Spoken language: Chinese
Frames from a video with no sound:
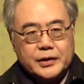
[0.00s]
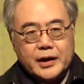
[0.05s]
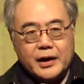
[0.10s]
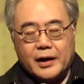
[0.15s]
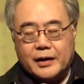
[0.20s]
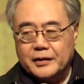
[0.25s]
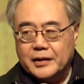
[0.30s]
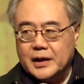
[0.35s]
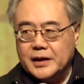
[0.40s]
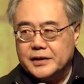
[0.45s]
也
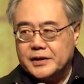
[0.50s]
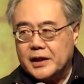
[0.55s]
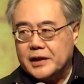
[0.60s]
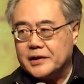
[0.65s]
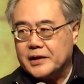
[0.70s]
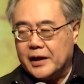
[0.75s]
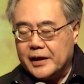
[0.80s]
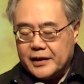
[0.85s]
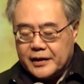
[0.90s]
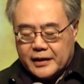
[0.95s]
好，现
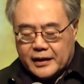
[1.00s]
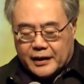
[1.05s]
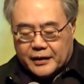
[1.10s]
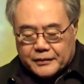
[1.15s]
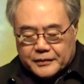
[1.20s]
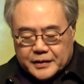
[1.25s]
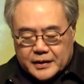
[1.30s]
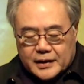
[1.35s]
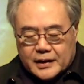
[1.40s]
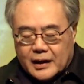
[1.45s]
在也好
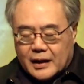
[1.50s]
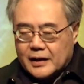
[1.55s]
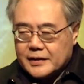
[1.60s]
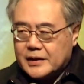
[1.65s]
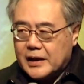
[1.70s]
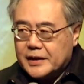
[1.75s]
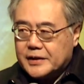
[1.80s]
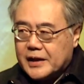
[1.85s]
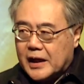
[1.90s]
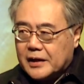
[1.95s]
啊，
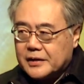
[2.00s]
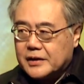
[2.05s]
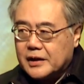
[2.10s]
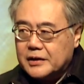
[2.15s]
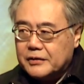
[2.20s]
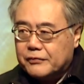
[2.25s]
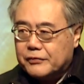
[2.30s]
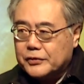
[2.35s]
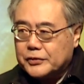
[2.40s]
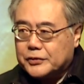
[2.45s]
在讲这一
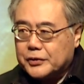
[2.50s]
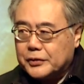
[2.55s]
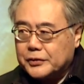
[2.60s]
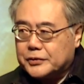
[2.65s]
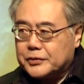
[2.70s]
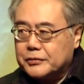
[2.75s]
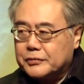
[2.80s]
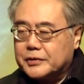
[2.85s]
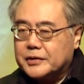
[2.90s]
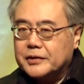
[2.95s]
幅所
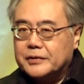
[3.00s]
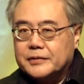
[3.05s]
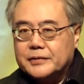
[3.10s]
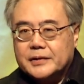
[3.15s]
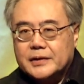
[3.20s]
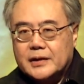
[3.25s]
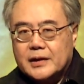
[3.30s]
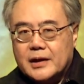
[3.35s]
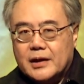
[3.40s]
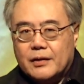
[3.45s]
述候，
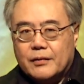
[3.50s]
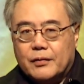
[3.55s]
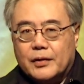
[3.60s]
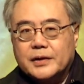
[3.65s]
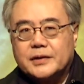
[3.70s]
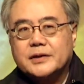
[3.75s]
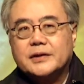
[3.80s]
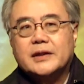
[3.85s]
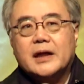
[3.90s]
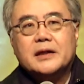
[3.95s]
我
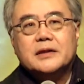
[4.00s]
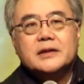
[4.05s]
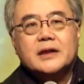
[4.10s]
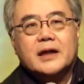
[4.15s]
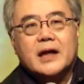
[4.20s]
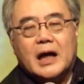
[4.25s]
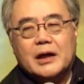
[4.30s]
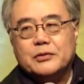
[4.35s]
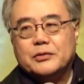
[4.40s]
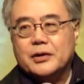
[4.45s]
真的
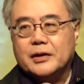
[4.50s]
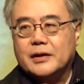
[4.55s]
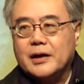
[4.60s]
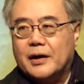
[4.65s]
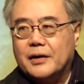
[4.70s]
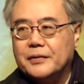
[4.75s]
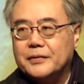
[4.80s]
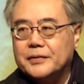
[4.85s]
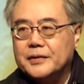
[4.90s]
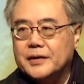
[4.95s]
感觉
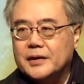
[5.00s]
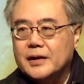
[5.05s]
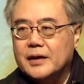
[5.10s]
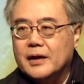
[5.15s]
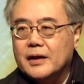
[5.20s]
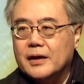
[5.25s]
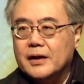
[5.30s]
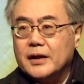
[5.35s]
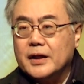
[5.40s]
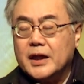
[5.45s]
到
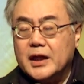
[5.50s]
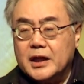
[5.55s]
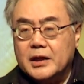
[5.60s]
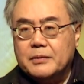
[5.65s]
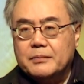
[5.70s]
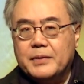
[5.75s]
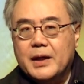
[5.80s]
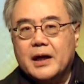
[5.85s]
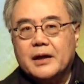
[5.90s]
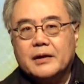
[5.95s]
里
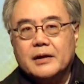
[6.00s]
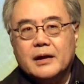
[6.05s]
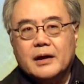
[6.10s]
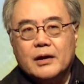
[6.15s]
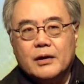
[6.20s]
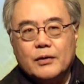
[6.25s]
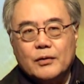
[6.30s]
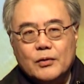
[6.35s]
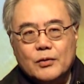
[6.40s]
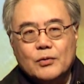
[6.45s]
面，
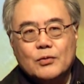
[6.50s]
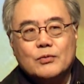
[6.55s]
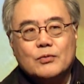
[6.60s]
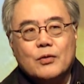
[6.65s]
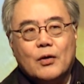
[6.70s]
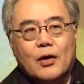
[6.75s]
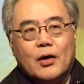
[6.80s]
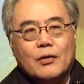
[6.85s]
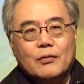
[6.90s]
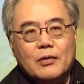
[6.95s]
如
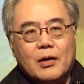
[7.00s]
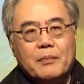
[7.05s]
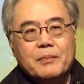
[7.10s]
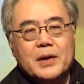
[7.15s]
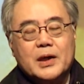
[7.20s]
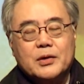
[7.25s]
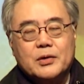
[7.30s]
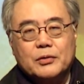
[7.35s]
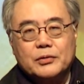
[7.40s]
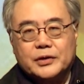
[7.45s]
果我们
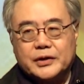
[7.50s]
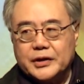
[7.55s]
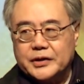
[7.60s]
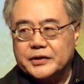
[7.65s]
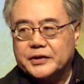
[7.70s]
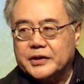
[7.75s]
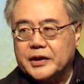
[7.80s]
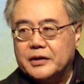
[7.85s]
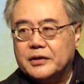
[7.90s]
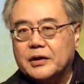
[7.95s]
能够得
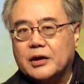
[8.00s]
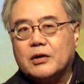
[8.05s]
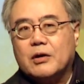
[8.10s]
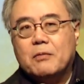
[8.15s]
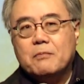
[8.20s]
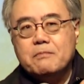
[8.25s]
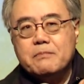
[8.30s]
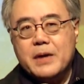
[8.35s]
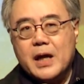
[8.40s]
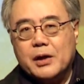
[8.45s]
胜，能够
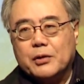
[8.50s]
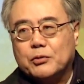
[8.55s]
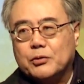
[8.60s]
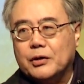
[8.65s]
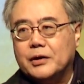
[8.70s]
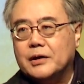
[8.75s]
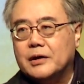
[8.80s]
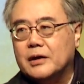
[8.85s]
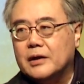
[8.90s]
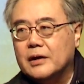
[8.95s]
面
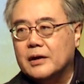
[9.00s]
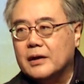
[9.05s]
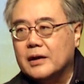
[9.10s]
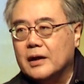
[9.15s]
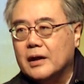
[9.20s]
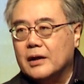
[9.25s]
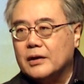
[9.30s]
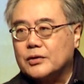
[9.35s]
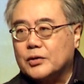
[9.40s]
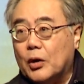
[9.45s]
对
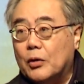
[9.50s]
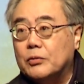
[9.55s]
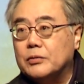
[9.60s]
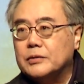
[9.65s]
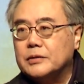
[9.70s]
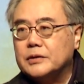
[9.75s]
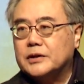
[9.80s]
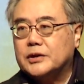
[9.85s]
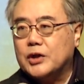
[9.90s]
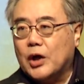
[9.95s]
从
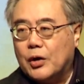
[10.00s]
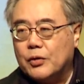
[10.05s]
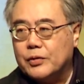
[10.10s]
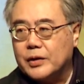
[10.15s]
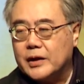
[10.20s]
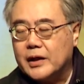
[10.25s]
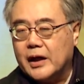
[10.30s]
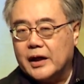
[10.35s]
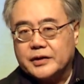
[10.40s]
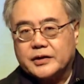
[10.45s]
教会
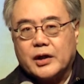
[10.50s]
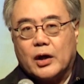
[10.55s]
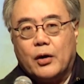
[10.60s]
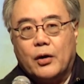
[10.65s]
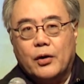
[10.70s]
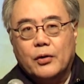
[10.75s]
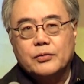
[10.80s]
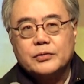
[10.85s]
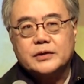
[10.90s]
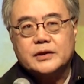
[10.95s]
的呃
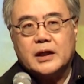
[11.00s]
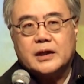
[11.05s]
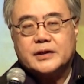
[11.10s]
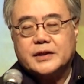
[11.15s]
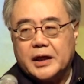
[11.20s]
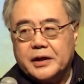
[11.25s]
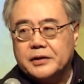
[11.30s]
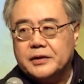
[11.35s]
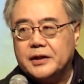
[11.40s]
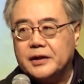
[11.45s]
后在
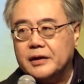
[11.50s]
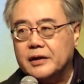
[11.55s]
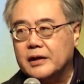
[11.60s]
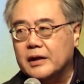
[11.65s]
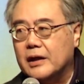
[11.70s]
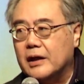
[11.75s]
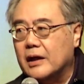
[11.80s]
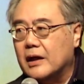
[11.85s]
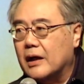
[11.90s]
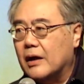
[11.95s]
整体，
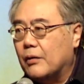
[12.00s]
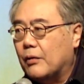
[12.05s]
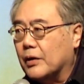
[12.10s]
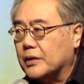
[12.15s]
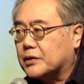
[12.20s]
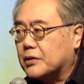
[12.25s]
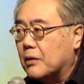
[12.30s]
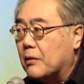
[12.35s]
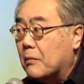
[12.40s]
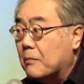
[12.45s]
或者
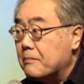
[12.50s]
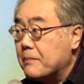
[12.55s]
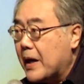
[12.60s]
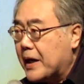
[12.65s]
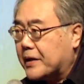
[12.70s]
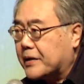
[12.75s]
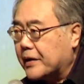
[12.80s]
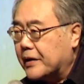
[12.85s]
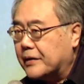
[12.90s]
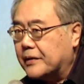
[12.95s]
说我们每
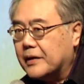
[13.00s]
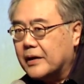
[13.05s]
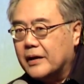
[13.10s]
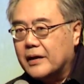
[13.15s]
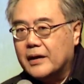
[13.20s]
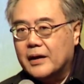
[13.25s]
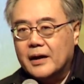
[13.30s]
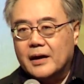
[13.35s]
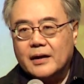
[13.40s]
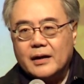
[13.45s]
个人。
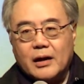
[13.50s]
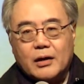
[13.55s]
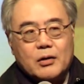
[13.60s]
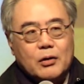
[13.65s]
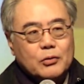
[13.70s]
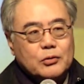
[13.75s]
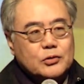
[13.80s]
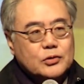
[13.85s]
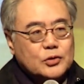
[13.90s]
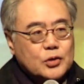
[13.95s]
能
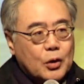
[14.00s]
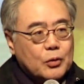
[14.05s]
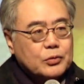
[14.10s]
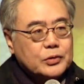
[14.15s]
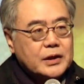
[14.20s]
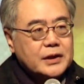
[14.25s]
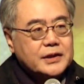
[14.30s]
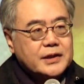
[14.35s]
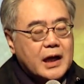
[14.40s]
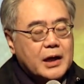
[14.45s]
够走
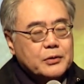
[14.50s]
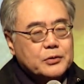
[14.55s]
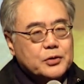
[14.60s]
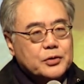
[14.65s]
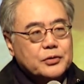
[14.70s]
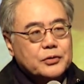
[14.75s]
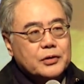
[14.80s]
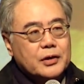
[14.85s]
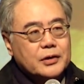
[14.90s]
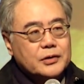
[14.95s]
得上
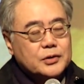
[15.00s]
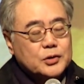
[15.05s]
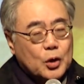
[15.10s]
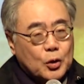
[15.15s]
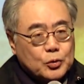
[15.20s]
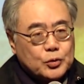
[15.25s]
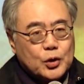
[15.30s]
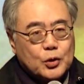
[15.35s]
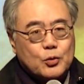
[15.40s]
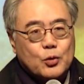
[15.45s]
去，
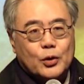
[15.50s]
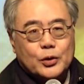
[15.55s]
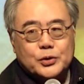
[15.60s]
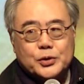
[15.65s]
走得过